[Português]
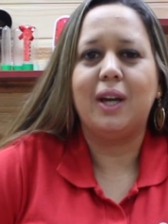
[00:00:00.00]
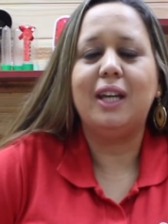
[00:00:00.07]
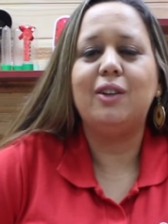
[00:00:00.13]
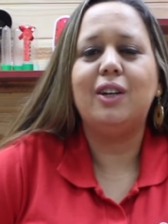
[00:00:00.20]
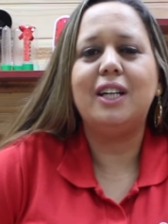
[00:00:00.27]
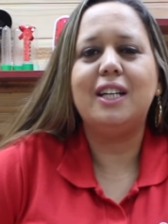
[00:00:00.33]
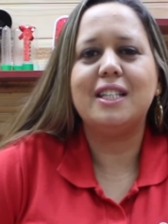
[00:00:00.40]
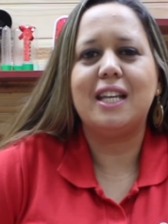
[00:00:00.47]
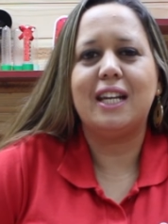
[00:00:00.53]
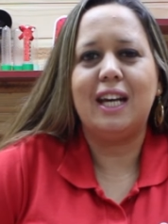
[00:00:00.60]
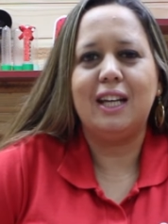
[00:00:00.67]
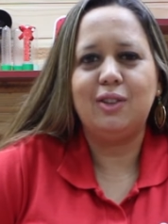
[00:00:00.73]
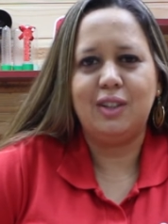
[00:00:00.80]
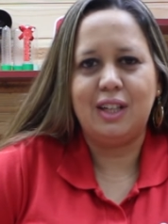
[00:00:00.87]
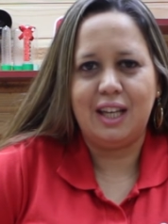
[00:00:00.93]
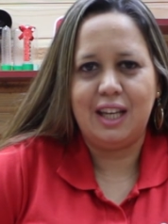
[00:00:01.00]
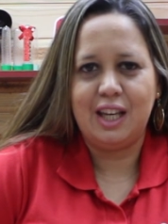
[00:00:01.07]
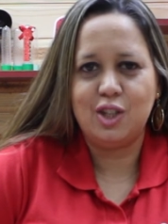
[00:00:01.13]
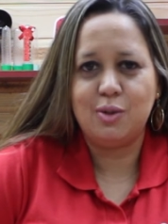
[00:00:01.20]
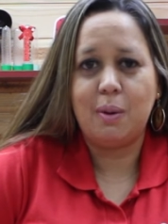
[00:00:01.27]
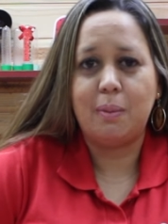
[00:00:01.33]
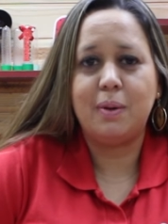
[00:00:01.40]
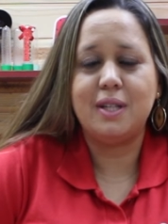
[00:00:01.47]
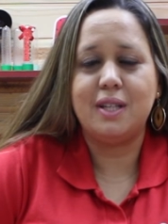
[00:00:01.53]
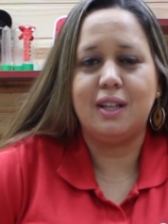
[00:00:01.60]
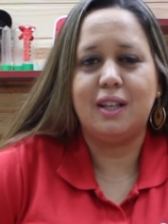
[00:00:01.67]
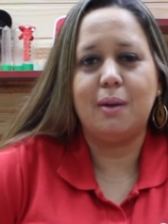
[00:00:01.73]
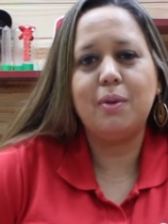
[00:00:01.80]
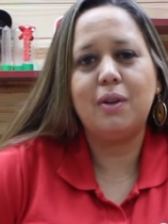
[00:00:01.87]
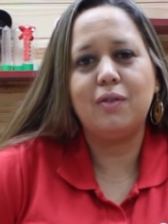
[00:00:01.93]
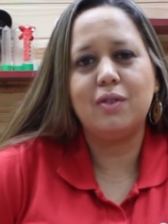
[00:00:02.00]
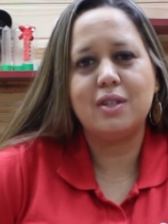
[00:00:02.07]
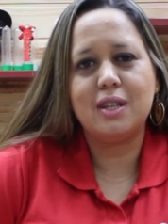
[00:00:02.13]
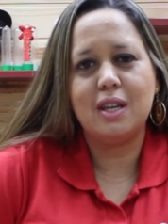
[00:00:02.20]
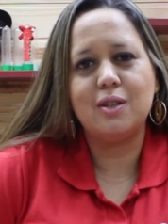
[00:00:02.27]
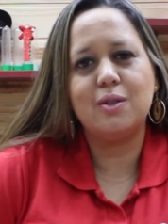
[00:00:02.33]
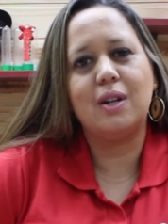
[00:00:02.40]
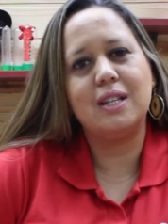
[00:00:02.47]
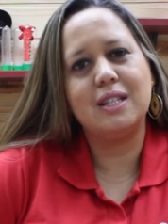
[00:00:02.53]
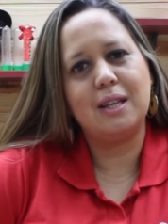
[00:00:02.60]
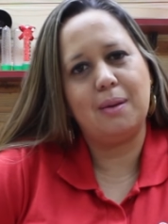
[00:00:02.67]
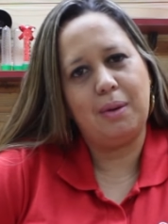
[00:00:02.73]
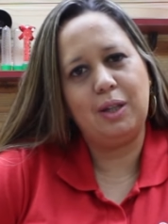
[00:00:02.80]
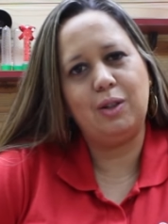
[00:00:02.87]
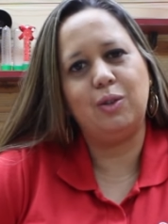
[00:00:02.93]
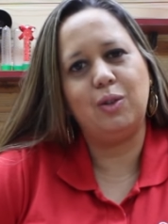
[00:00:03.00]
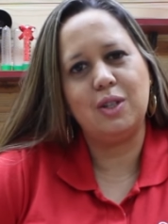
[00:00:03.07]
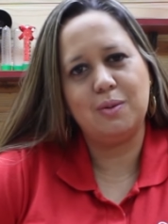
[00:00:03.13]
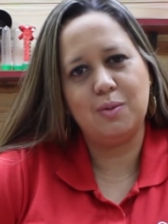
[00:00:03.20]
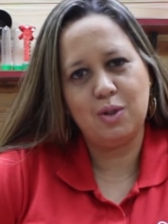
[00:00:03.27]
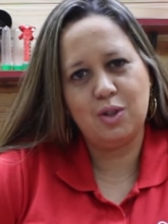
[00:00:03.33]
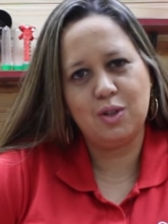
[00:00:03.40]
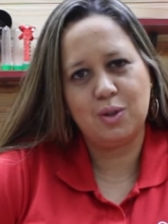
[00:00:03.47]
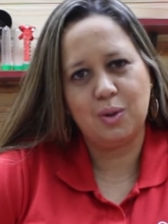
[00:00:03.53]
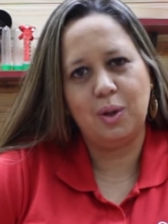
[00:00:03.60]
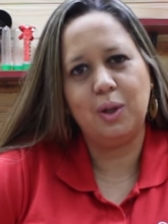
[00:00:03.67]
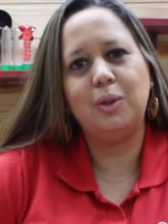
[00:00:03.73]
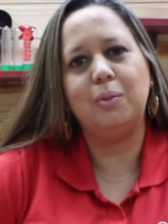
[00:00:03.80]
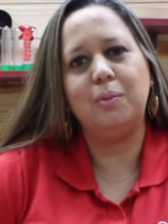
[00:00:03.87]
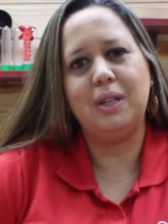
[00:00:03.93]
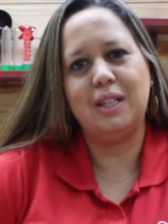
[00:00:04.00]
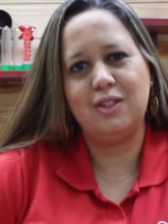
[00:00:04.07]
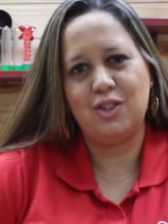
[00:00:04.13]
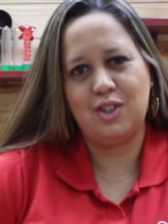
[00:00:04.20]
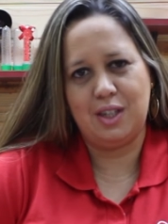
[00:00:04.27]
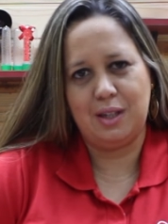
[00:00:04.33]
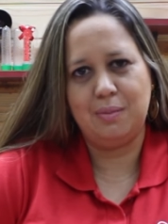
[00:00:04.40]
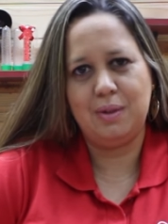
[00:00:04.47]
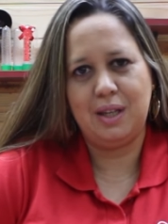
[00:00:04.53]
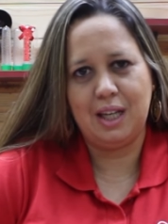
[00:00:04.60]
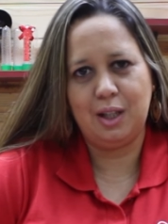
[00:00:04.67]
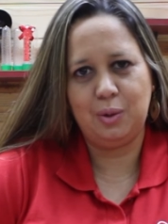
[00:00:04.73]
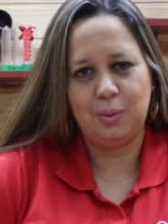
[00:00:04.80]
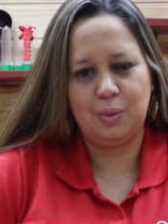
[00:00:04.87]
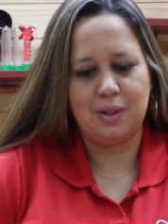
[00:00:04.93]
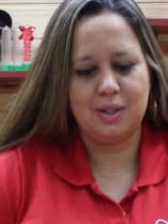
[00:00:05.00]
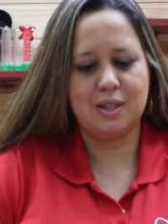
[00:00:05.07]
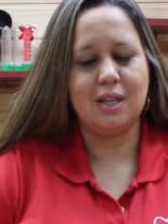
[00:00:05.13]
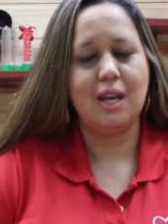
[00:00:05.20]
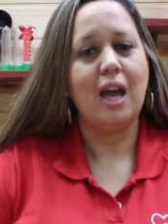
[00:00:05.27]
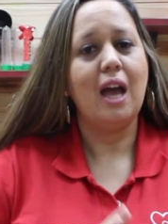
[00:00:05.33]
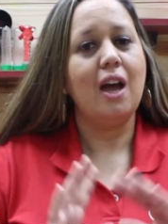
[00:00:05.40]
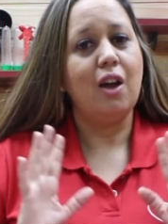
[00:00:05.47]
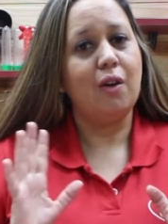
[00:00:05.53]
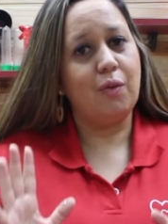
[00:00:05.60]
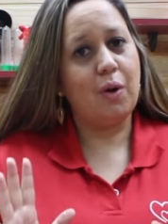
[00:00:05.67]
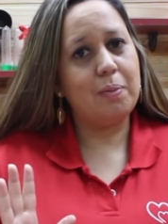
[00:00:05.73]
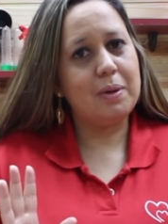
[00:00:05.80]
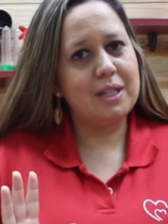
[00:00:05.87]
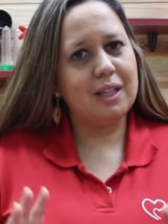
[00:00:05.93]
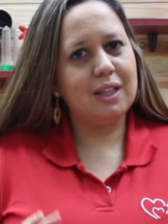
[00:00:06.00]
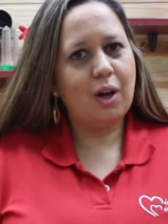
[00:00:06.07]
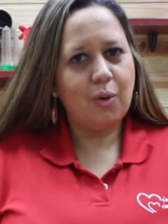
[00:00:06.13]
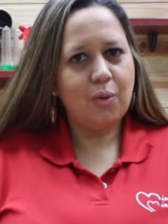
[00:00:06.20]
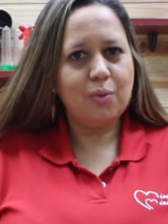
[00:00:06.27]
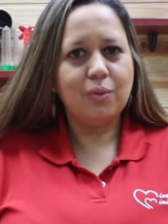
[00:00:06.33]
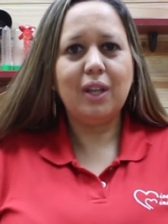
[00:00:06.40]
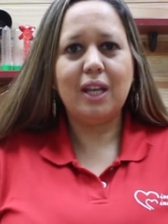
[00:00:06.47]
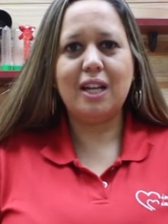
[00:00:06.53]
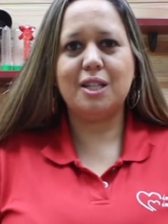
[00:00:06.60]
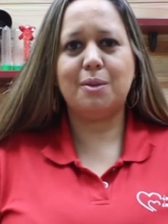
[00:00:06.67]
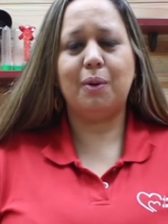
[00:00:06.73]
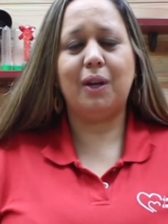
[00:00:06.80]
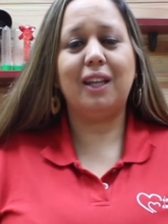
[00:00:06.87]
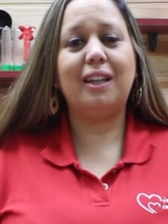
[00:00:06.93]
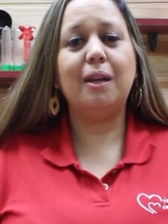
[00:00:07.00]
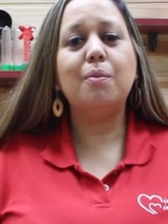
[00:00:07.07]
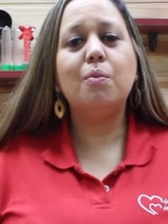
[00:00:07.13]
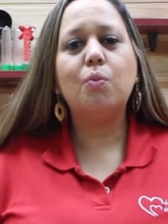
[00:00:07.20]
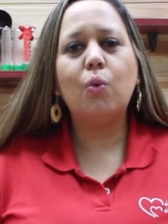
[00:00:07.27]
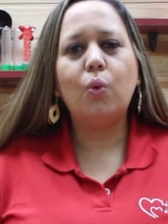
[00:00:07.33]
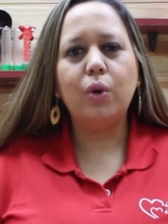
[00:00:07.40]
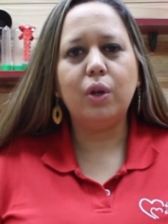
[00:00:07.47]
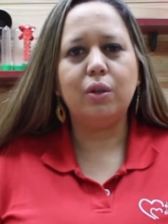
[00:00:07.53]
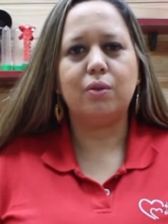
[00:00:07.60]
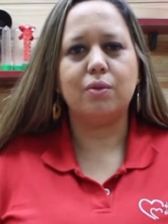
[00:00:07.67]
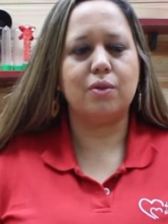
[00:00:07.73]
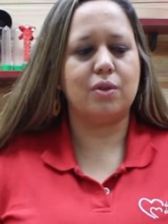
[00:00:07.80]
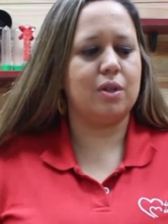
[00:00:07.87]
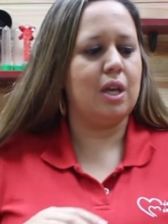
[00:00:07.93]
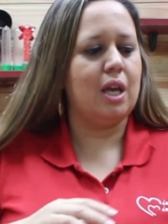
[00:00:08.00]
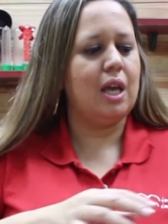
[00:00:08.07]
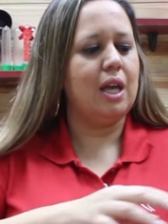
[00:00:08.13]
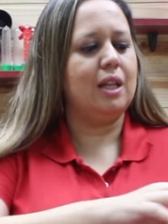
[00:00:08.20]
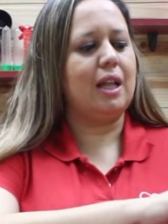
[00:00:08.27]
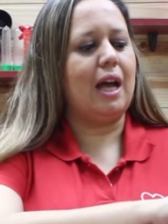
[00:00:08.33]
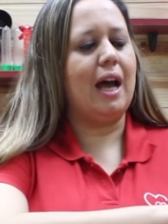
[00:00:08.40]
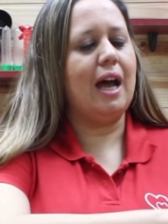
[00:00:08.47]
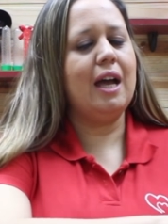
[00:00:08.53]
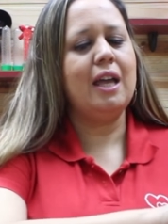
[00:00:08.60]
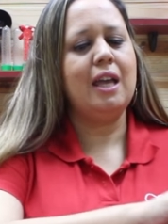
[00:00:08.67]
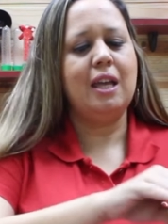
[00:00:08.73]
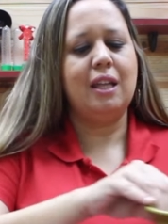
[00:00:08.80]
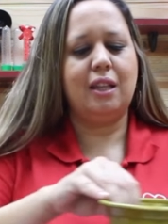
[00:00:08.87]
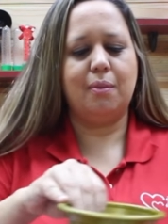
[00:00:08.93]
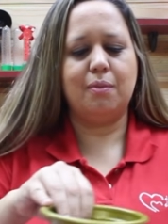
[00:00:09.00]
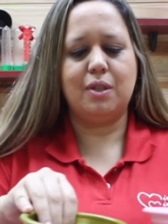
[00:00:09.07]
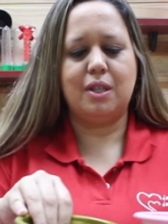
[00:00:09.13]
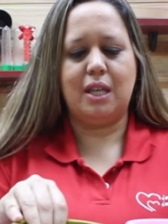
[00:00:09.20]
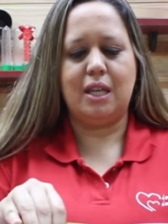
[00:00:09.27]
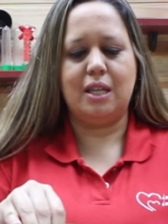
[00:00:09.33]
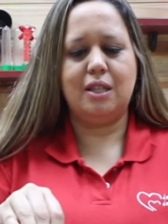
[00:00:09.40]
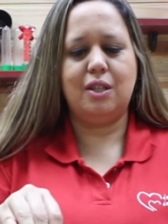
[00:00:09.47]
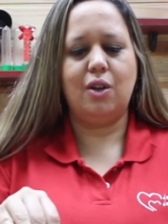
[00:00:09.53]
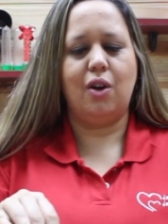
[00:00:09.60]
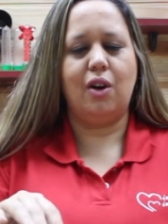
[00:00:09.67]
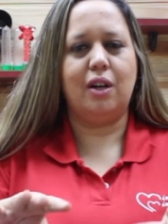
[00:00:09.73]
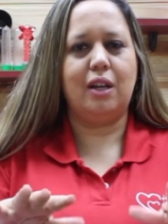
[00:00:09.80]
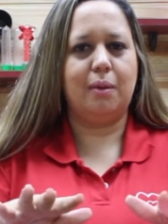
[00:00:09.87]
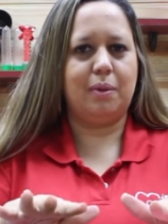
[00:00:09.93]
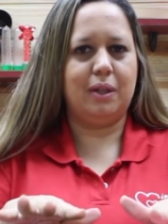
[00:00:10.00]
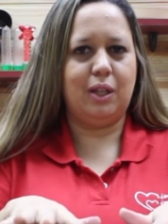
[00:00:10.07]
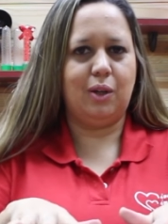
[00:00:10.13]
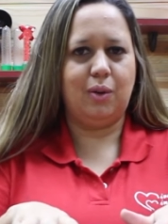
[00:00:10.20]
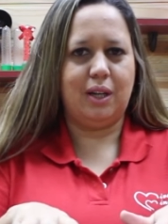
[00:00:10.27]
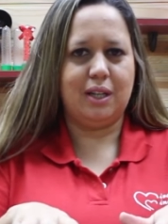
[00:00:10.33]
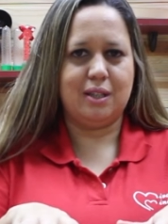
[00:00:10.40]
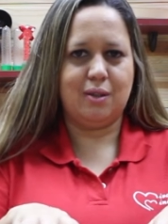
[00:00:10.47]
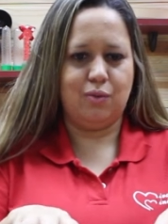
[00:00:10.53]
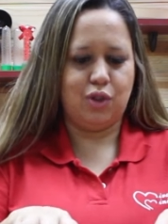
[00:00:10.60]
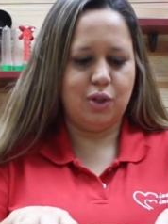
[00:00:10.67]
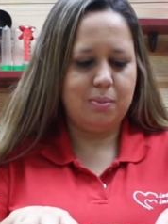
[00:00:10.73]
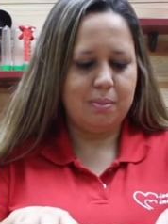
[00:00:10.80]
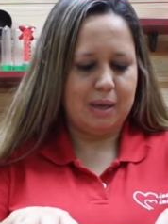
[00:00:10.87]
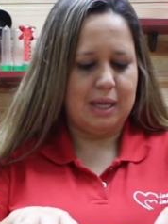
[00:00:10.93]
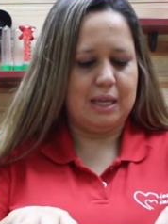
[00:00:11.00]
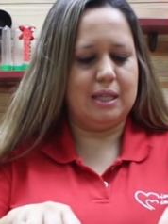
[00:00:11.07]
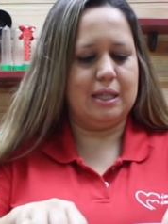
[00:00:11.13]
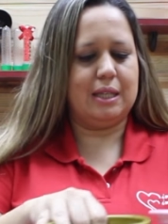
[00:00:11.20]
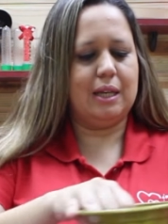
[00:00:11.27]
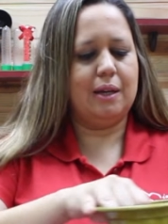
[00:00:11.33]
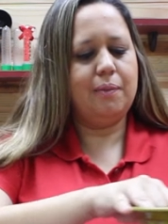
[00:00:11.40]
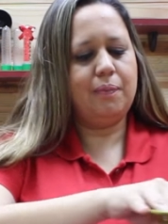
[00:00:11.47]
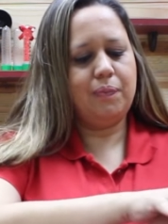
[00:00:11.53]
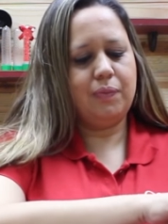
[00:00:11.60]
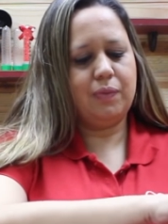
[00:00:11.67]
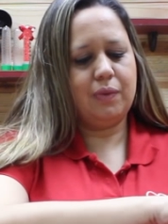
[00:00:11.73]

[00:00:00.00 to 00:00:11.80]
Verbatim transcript: aqui no Artesanato na Rede para apresentar para vocês o lançamento 2018 Mirandinha Miniaturas. Vou apresentar algum deles, porque tem muitos, tá? Temos esse, ó, que é para decoração de mesa.